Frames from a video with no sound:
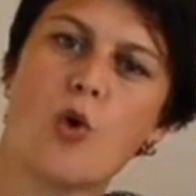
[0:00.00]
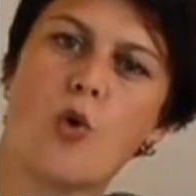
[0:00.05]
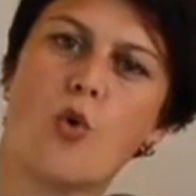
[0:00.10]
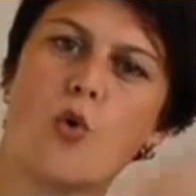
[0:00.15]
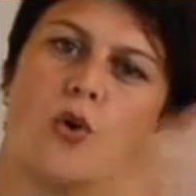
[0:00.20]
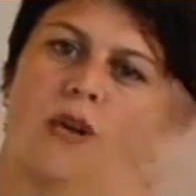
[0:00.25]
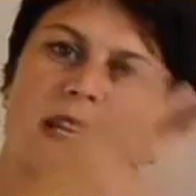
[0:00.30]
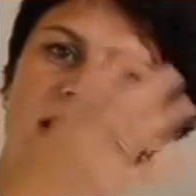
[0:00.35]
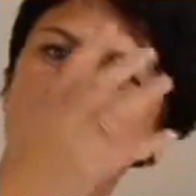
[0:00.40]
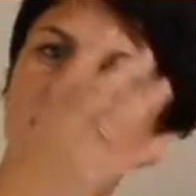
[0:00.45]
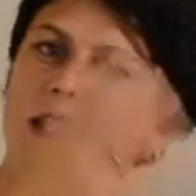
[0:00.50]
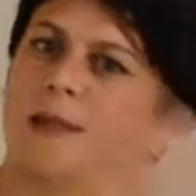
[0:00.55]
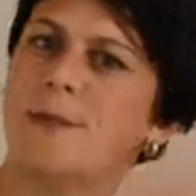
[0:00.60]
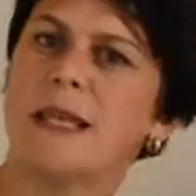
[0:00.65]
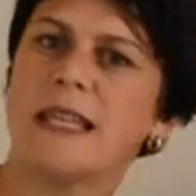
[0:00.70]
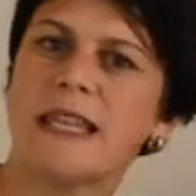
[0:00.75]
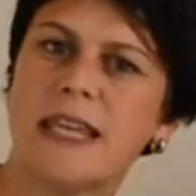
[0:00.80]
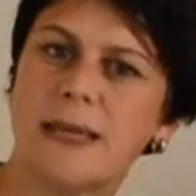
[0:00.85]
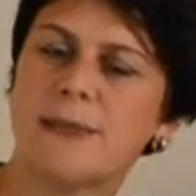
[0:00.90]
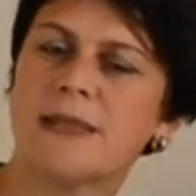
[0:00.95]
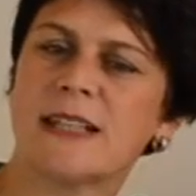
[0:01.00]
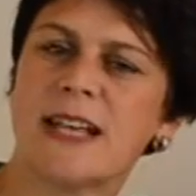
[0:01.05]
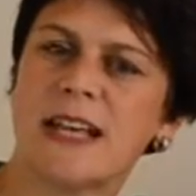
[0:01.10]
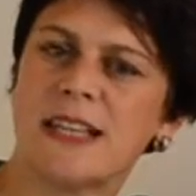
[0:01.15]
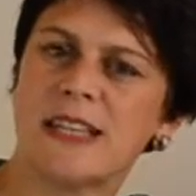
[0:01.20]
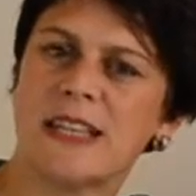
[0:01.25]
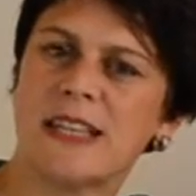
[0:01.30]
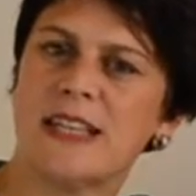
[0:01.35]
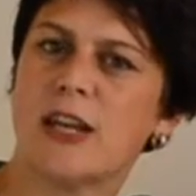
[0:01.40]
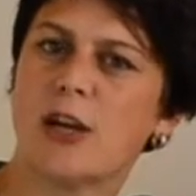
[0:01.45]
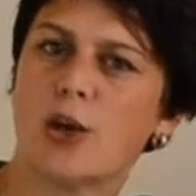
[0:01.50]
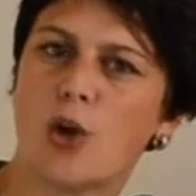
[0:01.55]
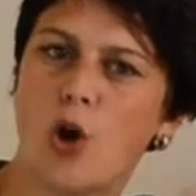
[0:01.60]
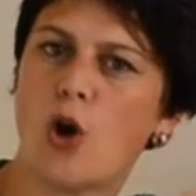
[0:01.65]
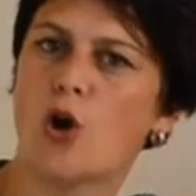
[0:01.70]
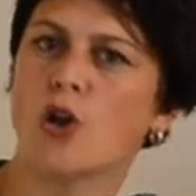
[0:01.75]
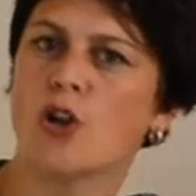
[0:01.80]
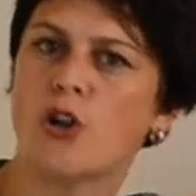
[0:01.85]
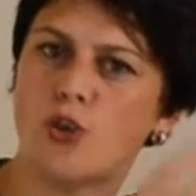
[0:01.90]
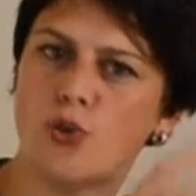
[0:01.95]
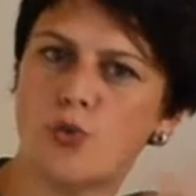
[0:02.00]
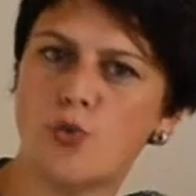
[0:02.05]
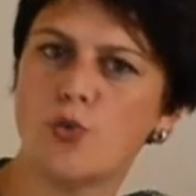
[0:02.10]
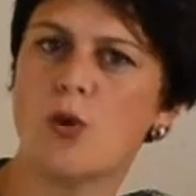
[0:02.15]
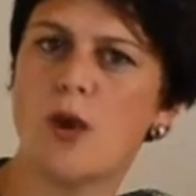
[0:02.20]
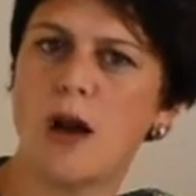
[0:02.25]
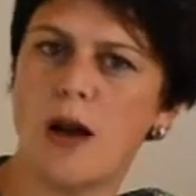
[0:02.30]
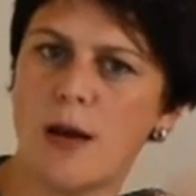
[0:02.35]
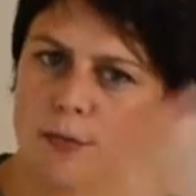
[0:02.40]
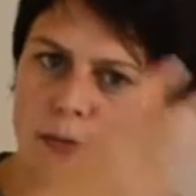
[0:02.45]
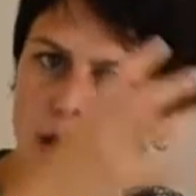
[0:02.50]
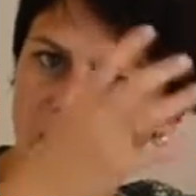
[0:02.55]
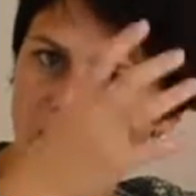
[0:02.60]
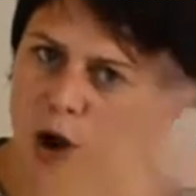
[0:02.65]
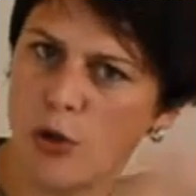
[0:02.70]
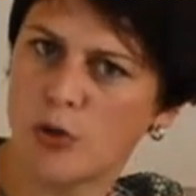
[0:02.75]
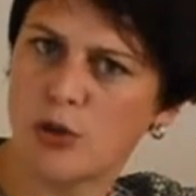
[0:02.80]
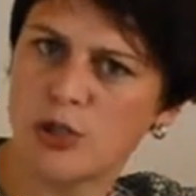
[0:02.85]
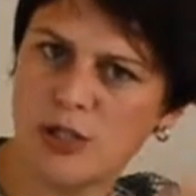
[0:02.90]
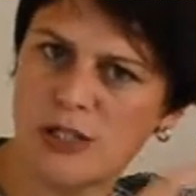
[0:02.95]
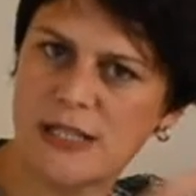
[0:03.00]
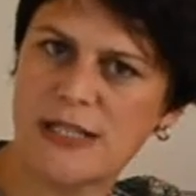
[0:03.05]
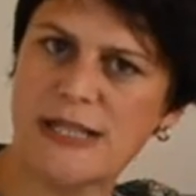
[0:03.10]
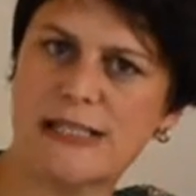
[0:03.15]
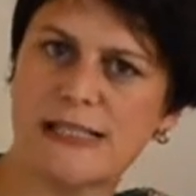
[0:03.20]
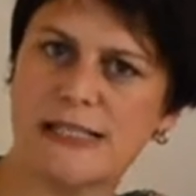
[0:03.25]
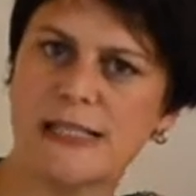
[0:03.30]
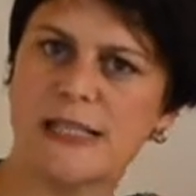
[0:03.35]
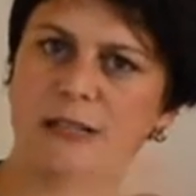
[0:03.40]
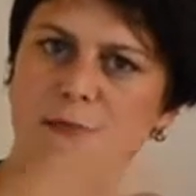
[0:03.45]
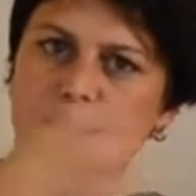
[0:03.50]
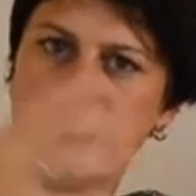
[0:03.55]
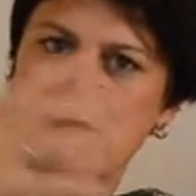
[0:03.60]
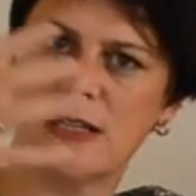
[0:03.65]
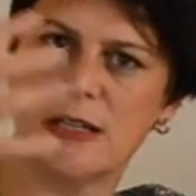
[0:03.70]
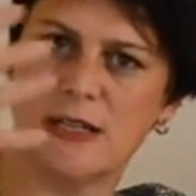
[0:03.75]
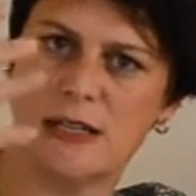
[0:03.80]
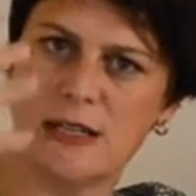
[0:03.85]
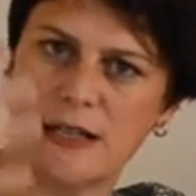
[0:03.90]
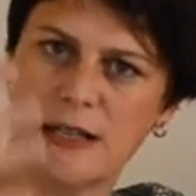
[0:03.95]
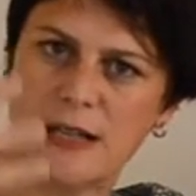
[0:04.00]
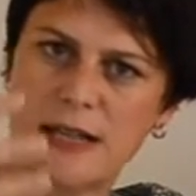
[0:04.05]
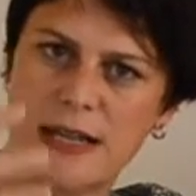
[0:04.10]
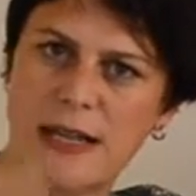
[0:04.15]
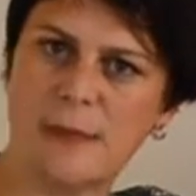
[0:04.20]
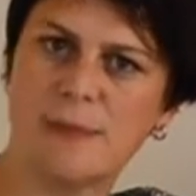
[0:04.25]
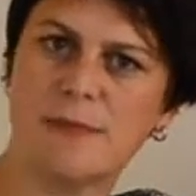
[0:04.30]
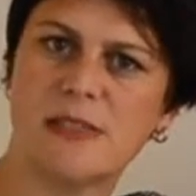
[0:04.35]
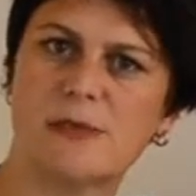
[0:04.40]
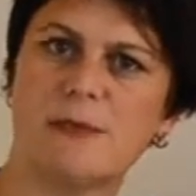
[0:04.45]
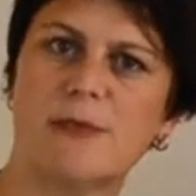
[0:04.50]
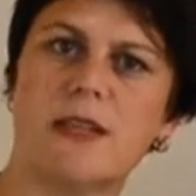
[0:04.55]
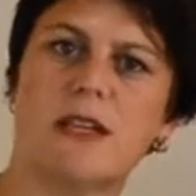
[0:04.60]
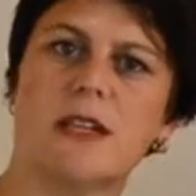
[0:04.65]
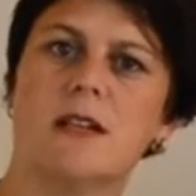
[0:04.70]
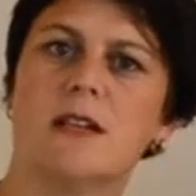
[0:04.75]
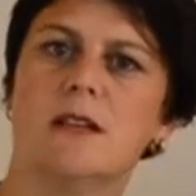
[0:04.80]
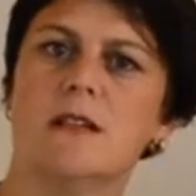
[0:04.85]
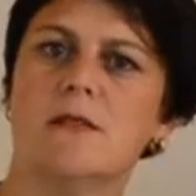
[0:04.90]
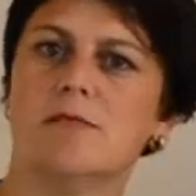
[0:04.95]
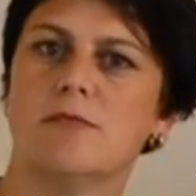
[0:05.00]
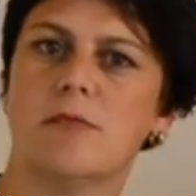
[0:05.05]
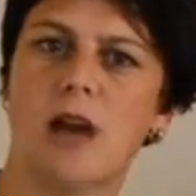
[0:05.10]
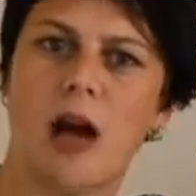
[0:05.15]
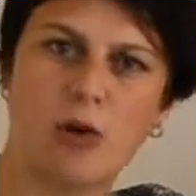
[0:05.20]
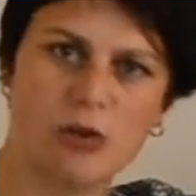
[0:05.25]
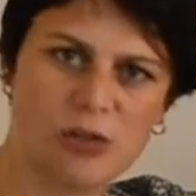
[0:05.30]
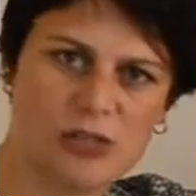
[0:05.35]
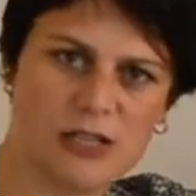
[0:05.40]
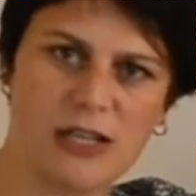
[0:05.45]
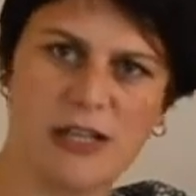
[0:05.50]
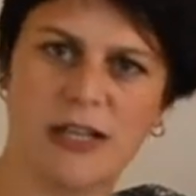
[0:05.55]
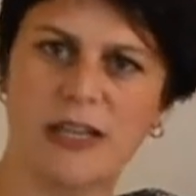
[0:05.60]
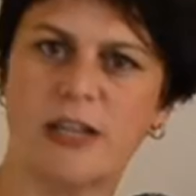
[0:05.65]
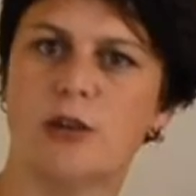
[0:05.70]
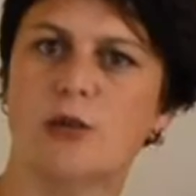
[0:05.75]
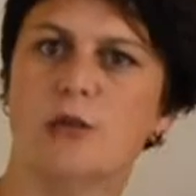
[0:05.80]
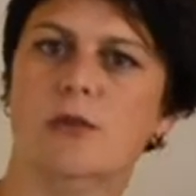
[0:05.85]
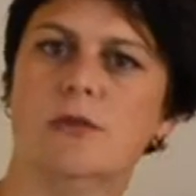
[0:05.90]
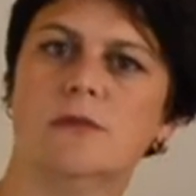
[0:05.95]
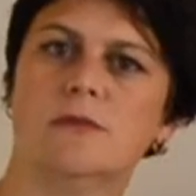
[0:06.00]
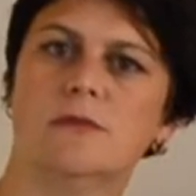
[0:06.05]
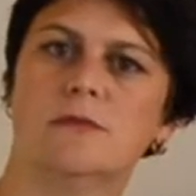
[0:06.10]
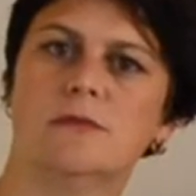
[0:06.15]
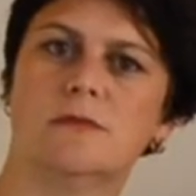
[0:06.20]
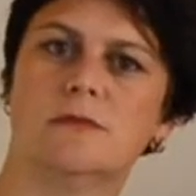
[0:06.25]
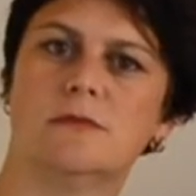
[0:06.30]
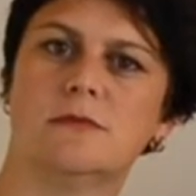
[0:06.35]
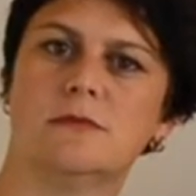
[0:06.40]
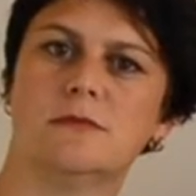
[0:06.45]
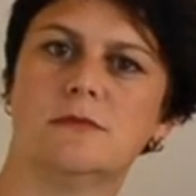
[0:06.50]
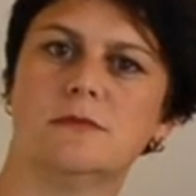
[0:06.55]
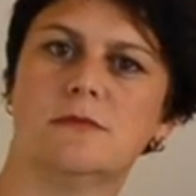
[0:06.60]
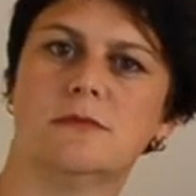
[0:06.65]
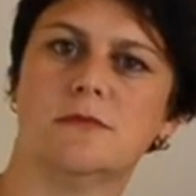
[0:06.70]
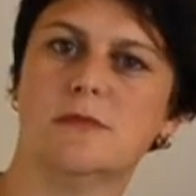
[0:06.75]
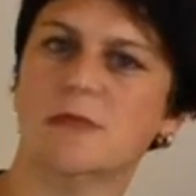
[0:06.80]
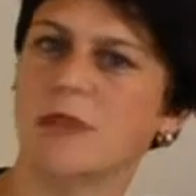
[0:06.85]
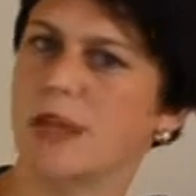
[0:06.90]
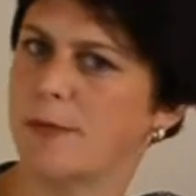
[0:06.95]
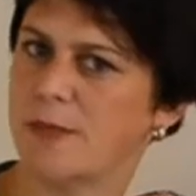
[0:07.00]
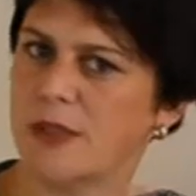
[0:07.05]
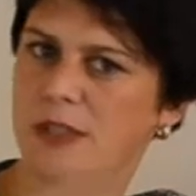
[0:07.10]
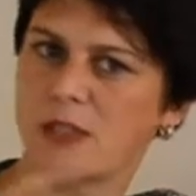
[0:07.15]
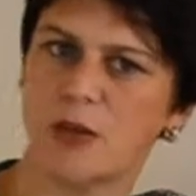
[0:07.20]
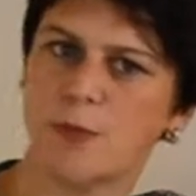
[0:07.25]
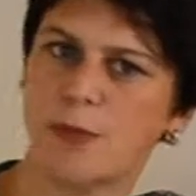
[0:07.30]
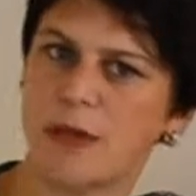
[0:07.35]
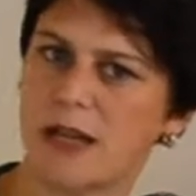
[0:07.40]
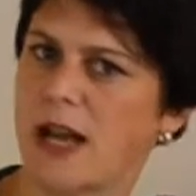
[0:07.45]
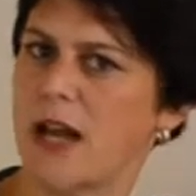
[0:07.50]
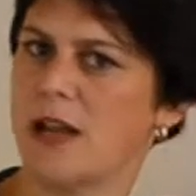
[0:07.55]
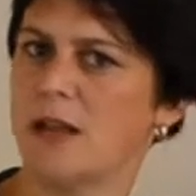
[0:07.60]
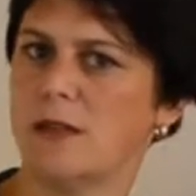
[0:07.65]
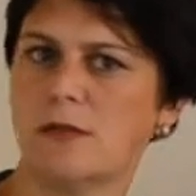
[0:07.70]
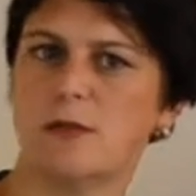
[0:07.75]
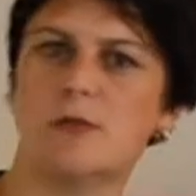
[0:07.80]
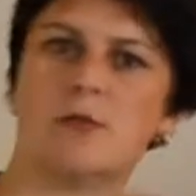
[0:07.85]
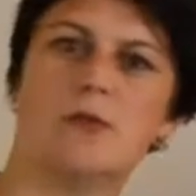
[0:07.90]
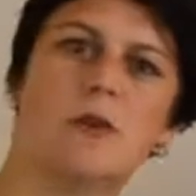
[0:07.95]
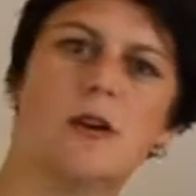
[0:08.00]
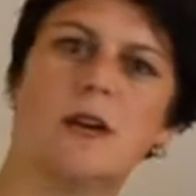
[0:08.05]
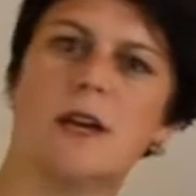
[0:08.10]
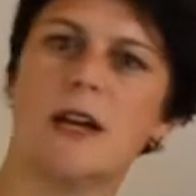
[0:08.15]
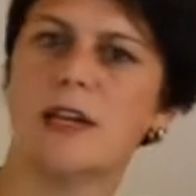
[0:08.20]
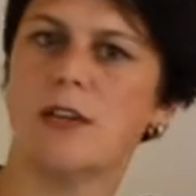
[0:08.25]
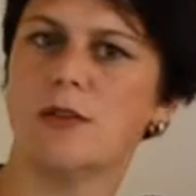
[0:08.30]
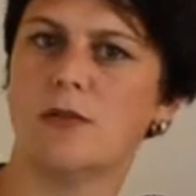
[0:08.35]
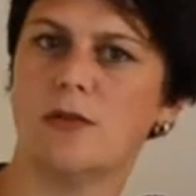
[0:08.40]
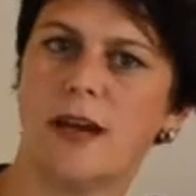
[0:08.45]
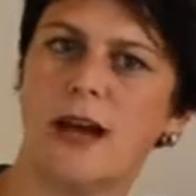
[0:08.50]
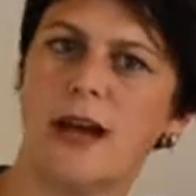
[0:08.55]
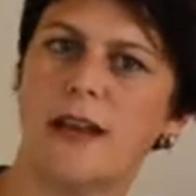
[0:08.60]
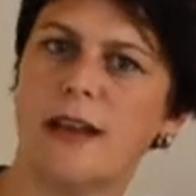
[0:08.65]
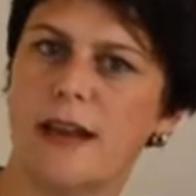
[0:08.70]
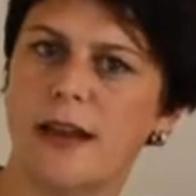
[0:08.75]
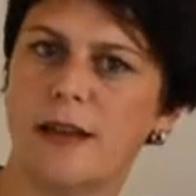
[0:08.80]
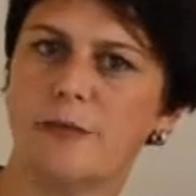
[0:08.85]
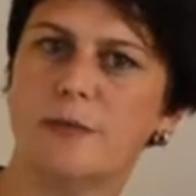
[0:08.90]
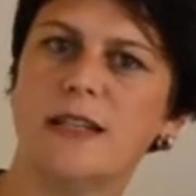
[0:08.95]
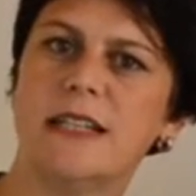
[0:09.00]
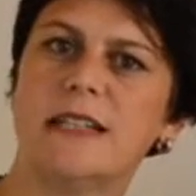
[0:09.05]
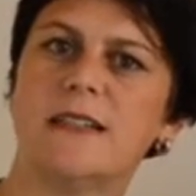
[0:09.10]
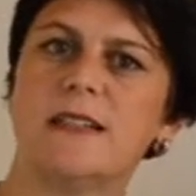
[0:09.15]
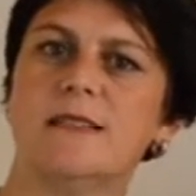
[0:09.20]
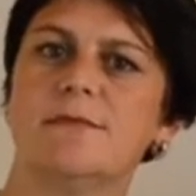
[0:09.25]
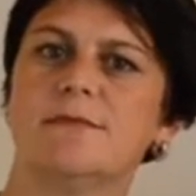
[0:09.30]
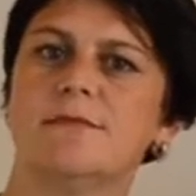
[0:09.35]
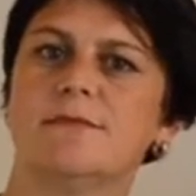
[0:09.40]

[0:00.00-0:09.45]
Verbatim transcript: und in dieser Betriebskantine koche ich nur ausschließlich mit Lebensmitteln aus der Region, gibt es auch bekannt, nur regionale Anbieter